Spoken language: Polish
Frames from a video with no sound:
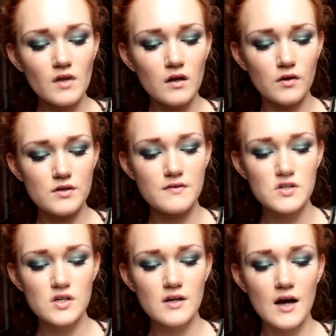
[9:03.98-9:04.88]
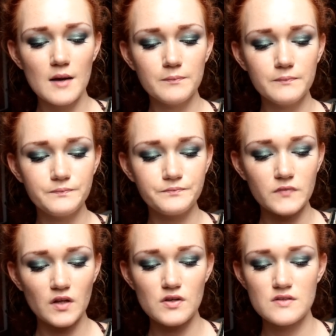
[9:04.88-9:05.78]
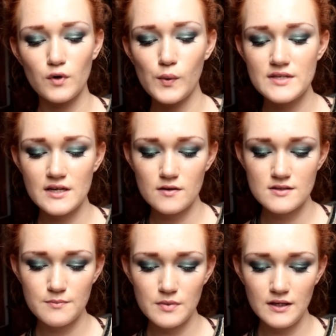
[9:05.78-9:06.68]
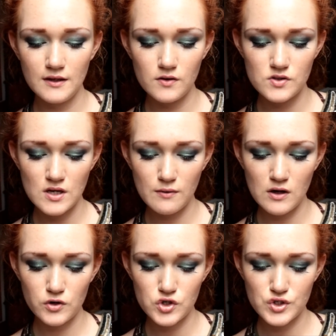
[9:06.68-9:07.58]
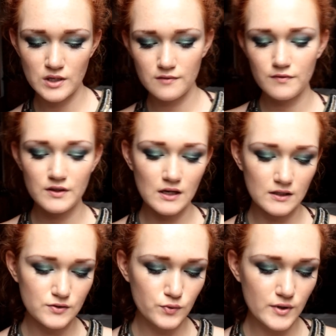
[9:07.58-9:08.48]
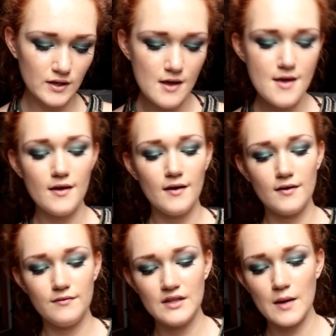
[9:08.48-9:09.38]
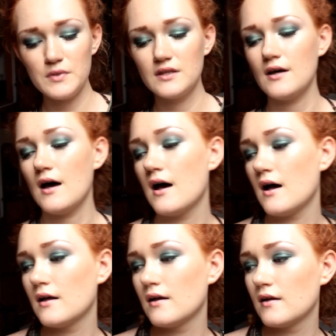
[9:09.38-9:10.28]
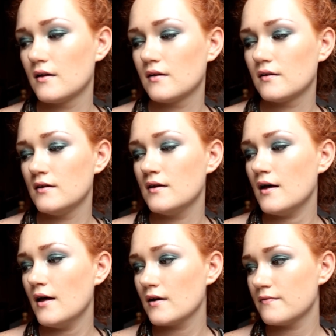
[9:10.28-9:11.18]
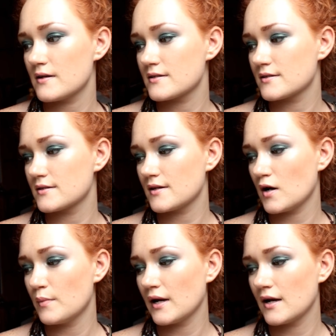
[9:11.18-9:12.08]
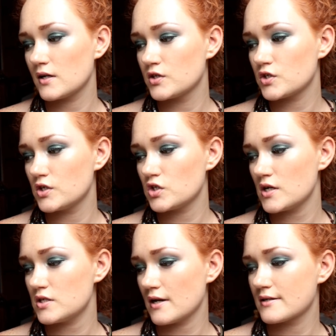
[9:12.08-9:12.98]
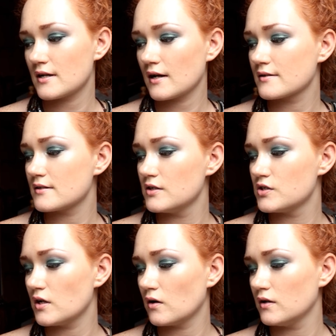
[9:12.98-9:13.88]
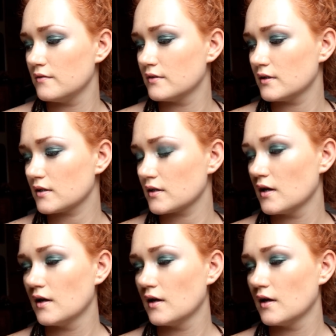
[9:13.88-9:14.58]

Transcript: to jest 200 gram, to jest wygładzający peeling do ciała, oczyszcza i witalizuje. Witaminy A i E, kwas omega 3 i 6, ekstrakt z liści oliwnych.